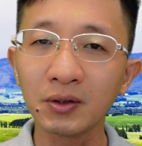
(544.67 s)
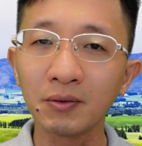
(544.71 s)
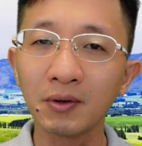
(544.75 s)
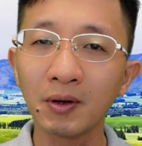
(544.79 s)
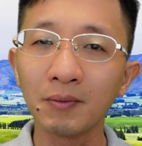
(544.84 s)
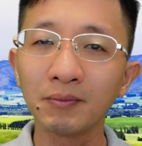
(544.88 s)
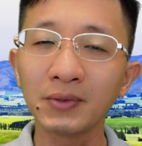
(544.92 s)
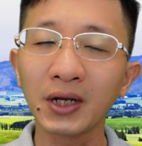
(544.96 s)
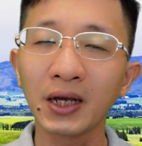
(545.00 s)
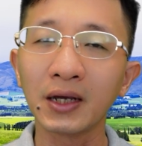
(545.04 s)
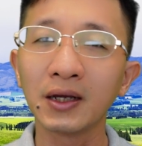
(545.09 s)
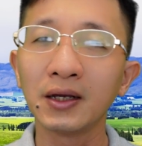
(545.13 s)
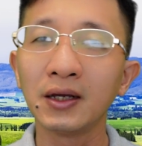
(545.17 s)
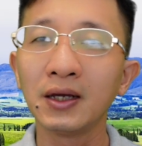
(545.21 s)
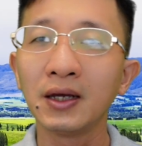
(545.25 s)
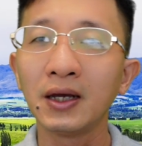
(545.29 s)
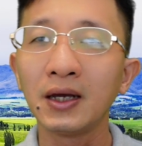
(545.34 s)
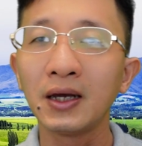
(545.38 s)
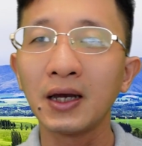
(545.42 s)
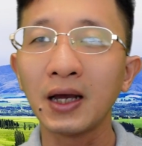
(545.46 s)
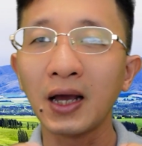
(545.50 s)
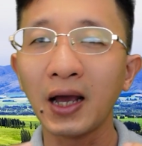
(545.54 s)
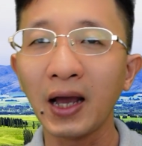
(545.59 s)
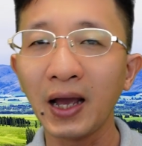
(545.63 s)
trường ấm này
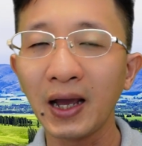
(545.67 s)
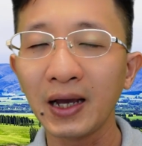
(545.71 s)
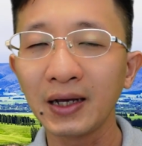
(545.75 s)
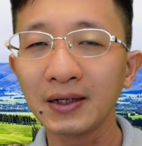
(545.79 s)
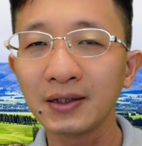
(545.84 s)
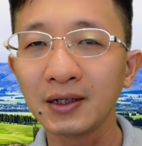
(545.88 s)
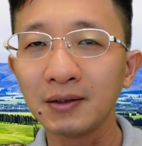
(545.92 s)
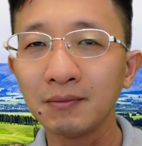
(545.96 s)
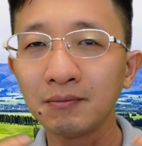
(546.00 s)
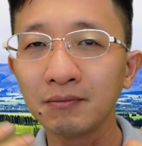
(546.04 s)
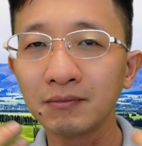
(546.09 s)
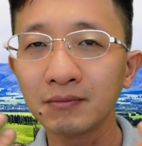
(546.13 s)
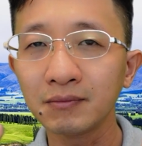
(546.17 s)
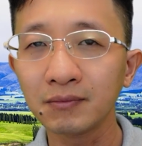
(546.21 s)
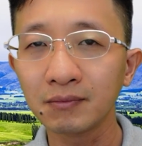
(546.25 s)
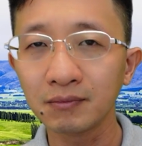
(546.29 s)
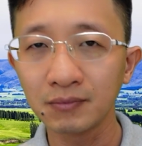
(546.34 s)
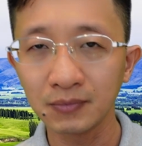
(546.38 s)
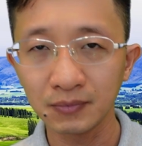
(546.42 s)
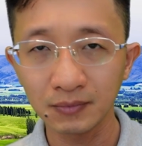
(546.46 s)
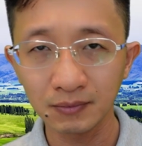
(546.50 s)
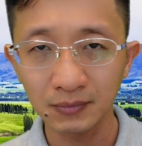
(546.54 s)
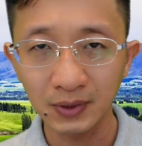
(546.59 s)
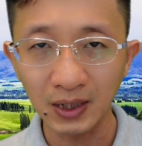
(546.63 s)
2 đến
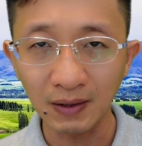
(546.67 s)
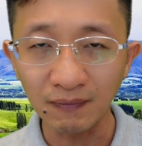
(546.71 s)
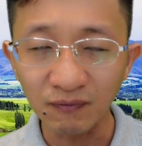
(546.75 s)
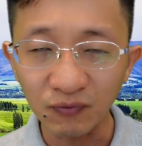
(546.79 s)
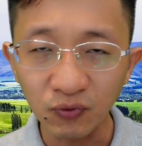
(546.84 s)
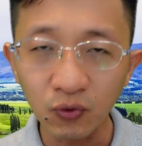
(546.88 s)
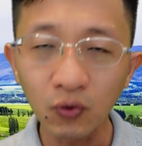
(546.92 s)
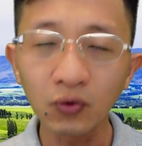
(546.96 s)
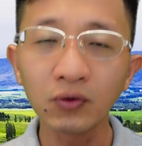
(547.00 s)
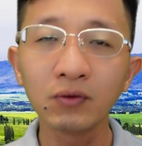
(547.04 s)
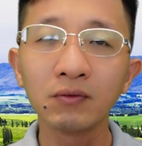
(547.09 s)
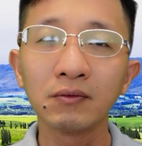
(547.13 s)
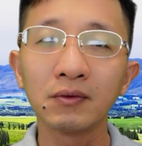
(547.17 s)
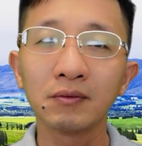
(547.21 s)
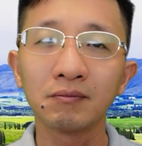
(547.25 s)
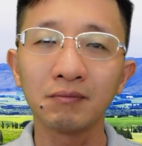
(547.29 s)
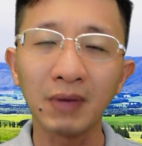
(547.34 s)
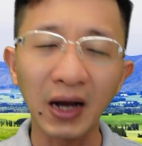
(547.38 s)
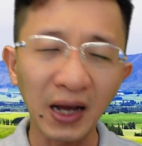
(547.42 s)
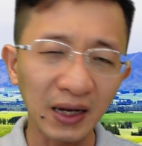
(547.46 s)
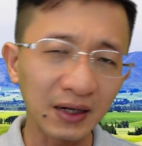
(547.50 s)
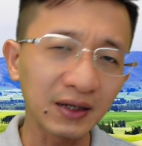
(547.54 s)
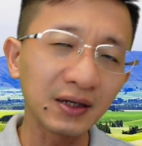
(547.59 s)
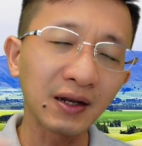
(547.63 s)
5 phút
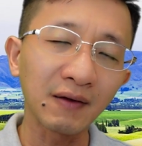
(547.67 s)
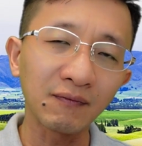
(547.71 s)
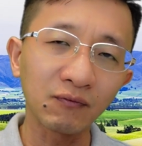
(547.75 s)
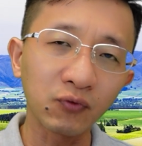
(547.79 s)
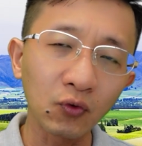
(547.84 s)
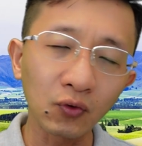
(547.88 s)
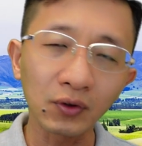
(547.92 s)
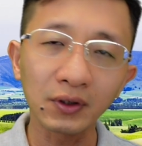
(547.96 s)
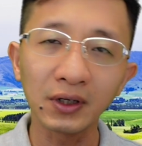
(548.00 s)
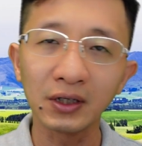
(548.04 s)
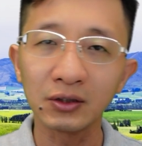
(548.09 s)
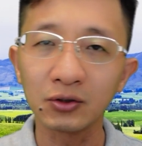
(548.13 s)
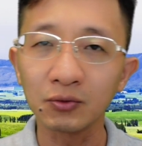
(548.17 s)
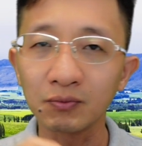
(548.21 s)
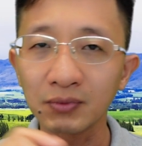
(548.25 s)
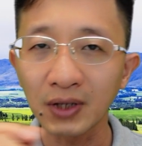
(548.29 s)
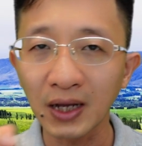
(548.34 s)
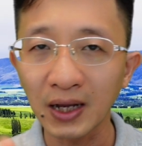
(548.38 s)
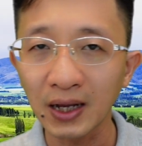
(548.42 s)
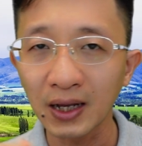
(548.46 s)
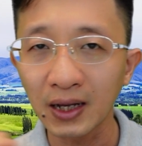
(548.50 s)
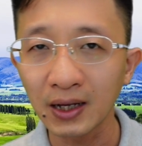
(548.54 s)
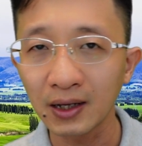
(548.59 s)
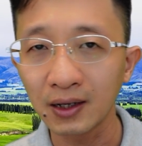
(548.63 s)
3 đến 5 phút để chúng
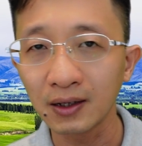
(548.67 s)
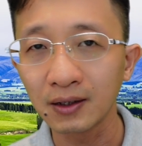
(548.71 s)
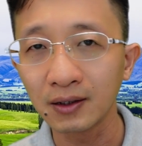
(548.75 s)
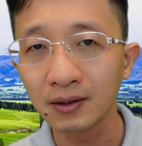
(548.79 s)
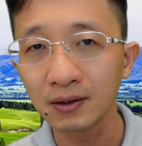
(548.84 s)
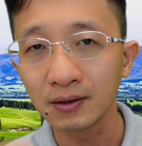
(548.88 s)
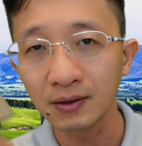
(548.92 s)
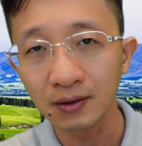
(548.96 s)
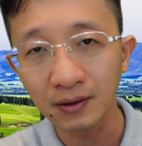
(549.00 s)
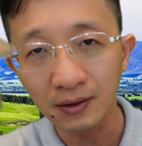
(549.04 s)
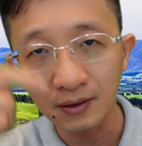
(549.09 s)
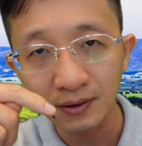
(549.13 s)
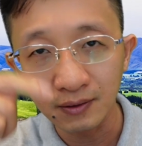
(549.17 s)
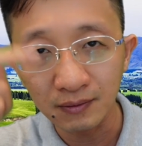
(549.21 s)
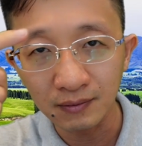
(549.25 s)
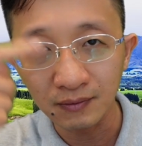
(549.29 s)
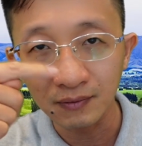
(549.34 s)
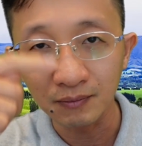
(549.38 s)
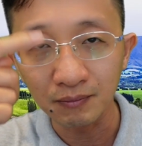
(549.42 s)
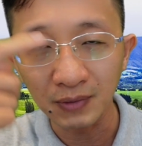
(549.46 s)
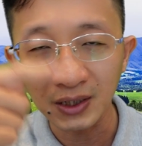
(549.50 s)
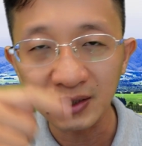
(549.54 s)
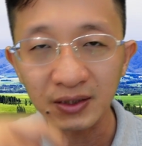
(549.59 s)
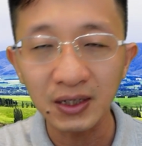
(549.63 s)
ta ờ,
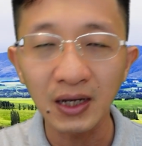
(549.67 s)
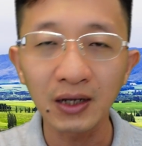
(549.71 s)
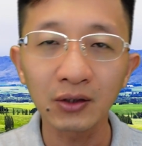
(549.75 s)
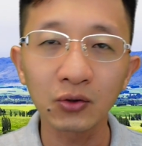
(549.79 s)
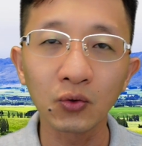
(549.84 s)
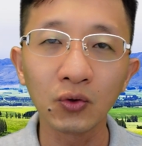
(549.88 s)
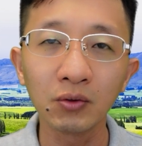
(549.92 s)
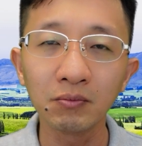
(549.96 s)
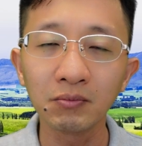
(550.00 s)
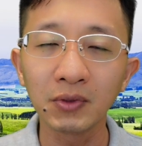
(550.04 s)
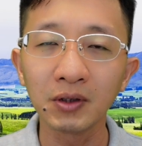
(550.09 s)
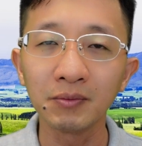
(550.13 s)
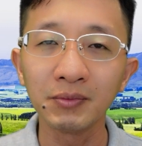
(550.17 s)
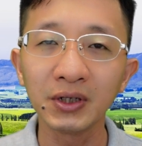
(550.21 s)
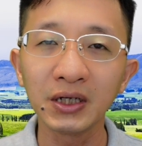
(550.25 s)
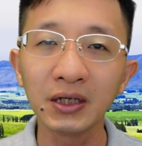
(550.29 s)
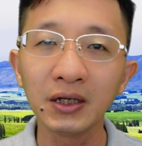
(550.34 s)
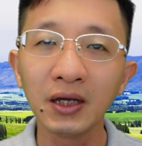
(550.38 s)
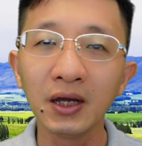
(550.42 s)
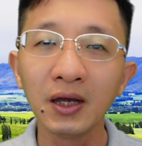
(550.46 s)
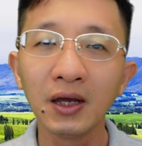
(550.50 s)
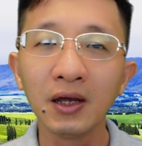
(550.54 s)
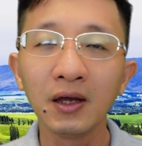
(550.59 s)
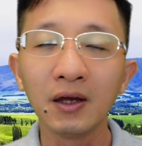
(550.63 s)
massage tuyến bờ
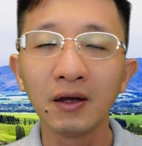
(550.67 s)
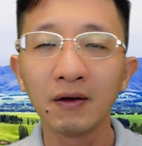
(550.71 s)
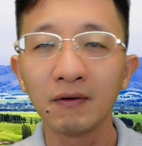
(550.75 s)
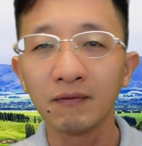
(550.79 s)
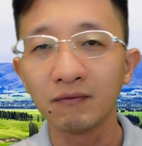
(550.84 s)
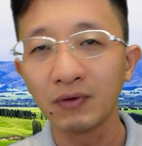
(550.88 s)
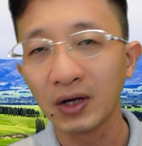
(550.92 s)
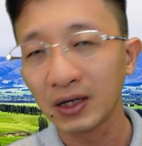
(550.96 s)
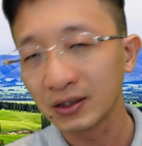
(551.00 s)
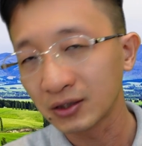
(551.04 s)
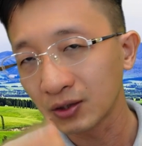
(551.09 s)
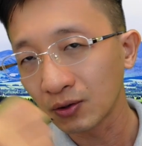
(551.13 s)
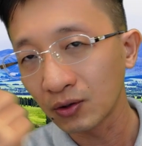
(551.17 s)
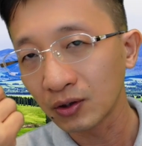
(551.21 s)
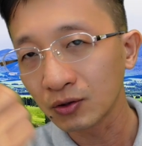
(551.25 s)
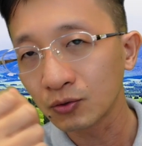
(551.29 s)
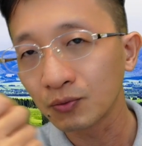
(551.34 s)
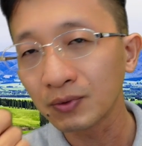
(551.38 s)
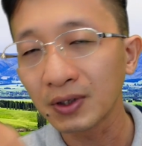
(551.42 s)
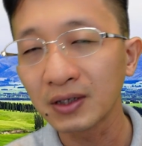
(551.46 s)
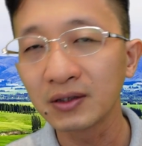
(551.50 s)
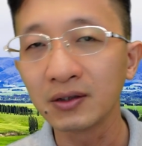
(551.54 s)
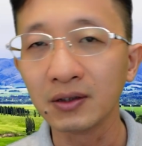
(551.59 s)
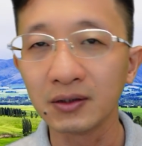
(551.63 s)
mi và sau đó
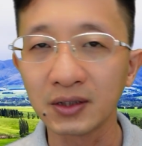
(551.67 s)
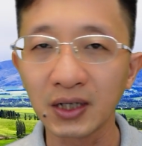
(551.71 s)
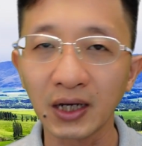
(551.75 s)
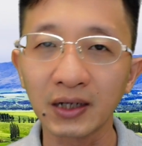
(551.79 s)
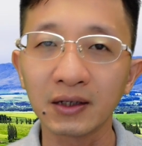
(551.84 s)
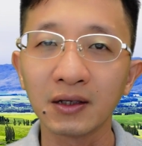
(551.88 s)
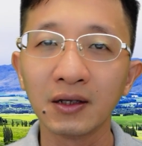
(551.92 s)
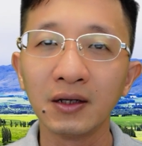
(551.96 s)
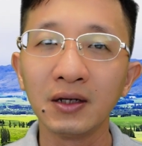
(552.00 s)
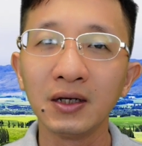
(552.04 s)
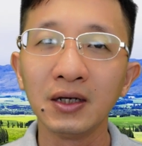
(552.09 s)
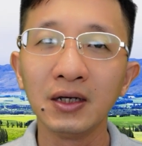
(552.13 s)
chúng ta rửa sạch